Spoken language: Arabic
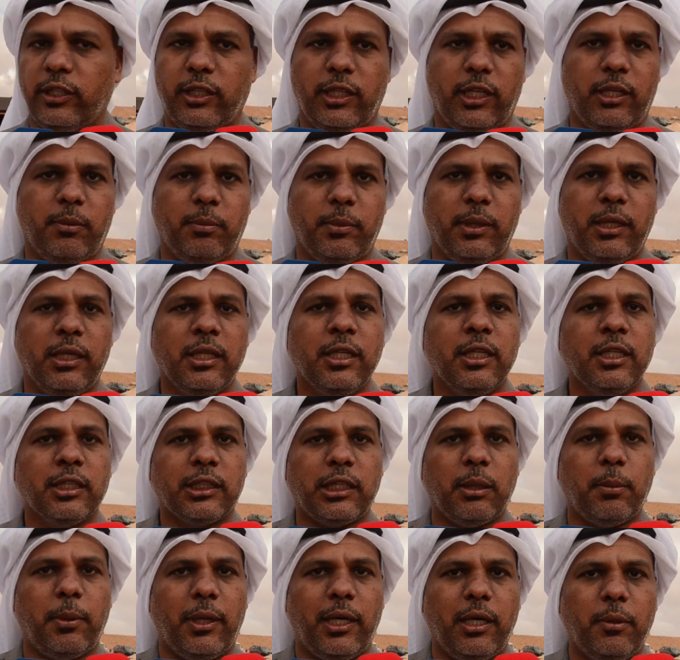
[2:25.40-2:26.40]
النهمة
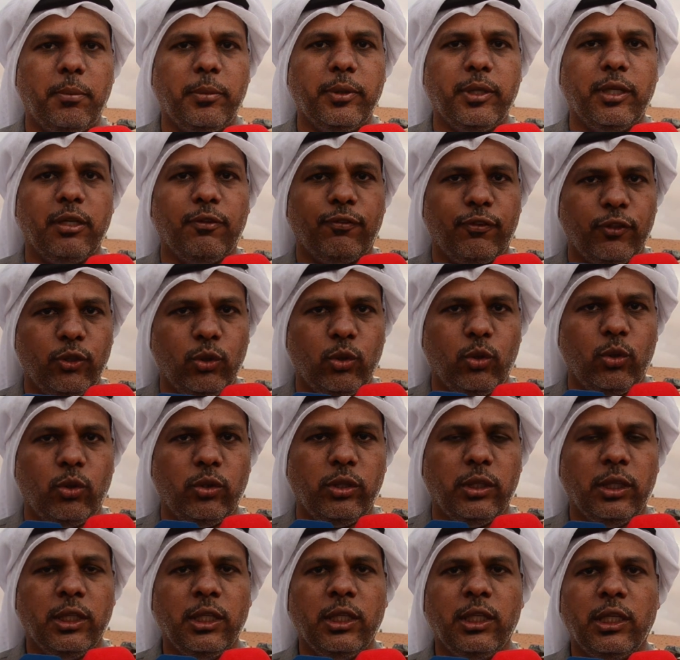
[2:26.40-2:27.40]
طبعا من
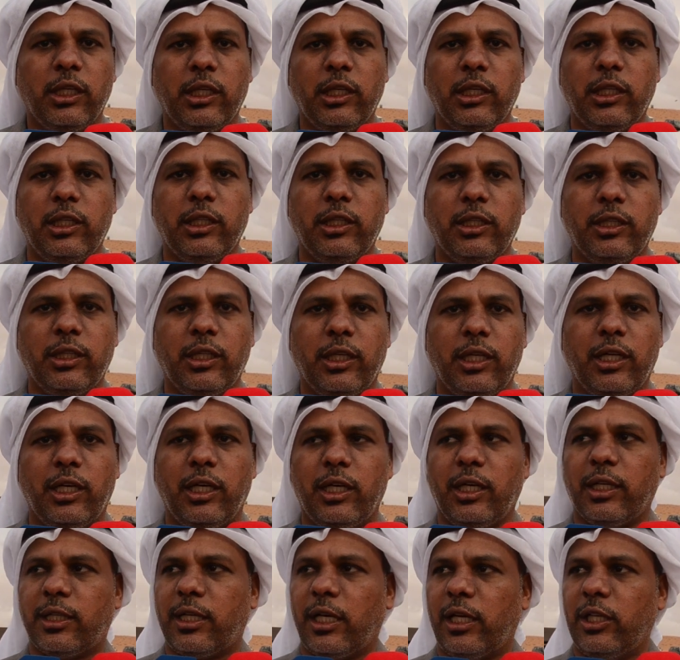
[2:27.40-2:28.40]
الفنون
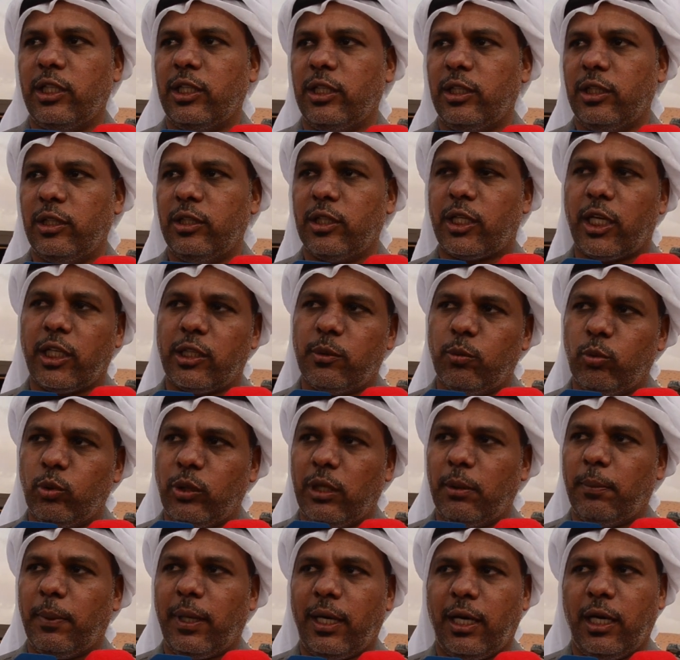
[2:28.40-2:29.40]
اللي كانوا
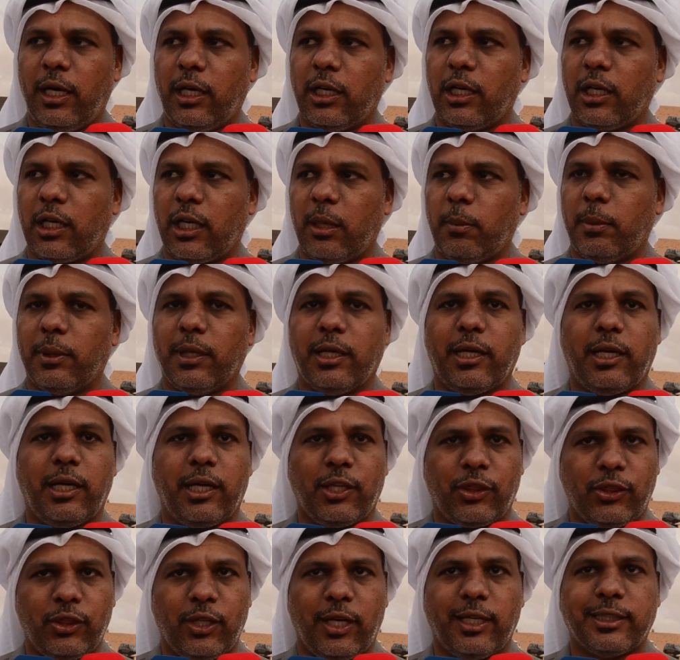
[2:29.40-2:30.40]
يقدمونها البحارة قبل
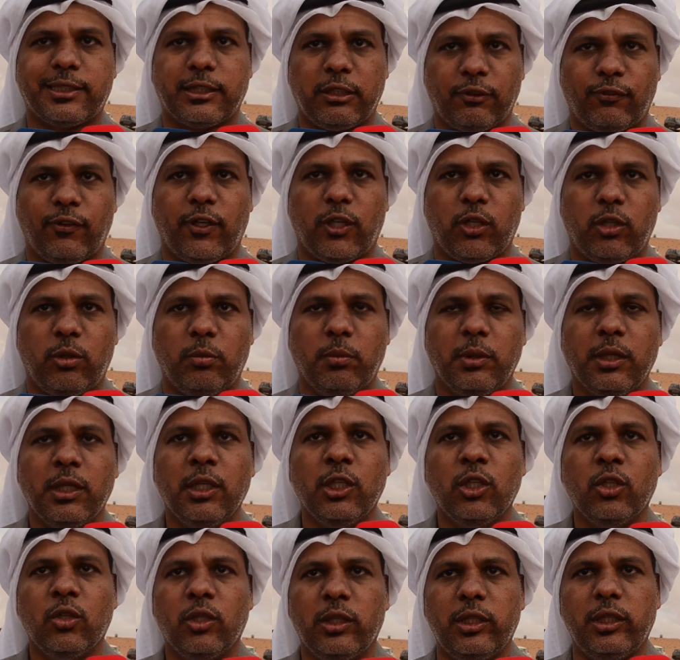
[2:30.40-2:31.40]
أثناء سفرهم
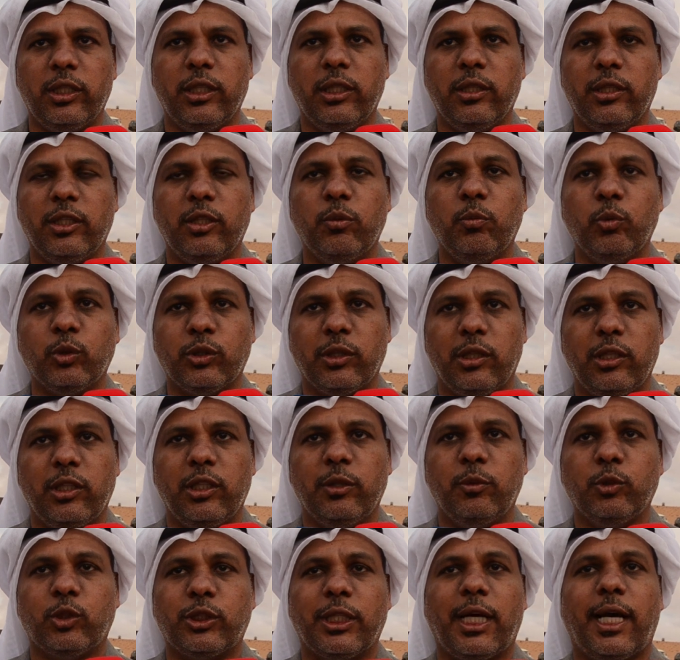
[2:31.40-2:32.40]

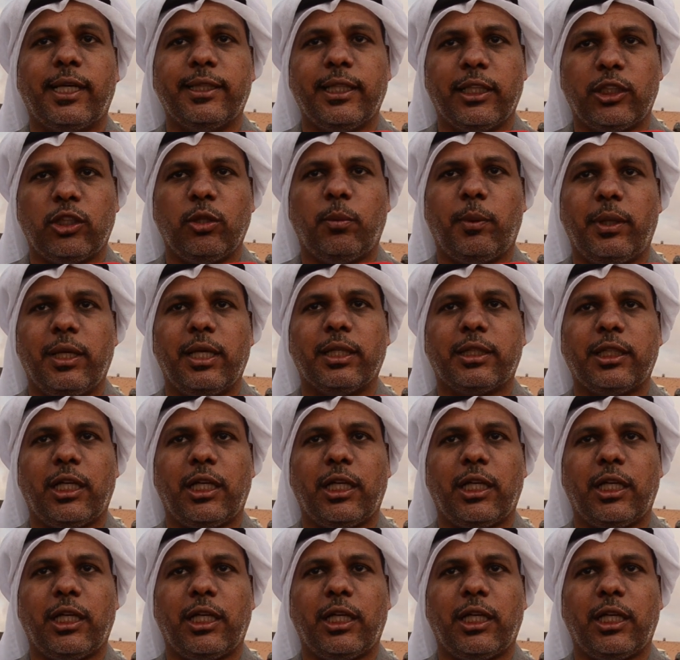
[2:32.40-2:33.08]
لمساعدتهم على